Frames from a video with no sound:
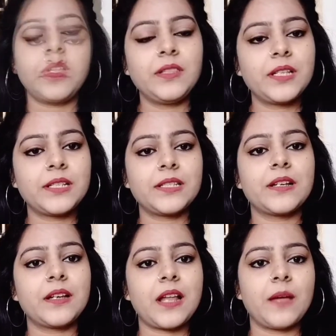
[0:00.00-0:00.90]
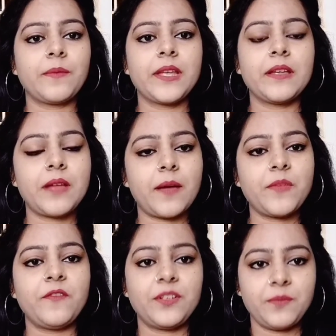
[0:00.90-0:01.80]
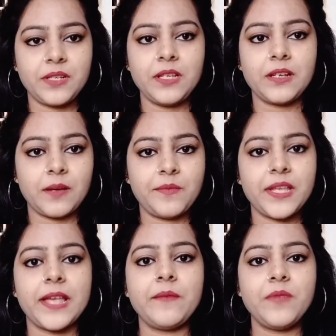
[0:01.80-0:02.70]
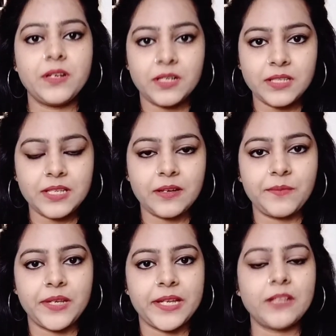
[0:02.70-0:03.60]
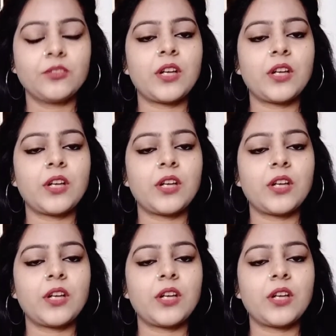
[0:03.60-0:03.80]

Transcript: अंदर से अगर आपके आप में विटामिन की कमी है मिनरल्स की कमी है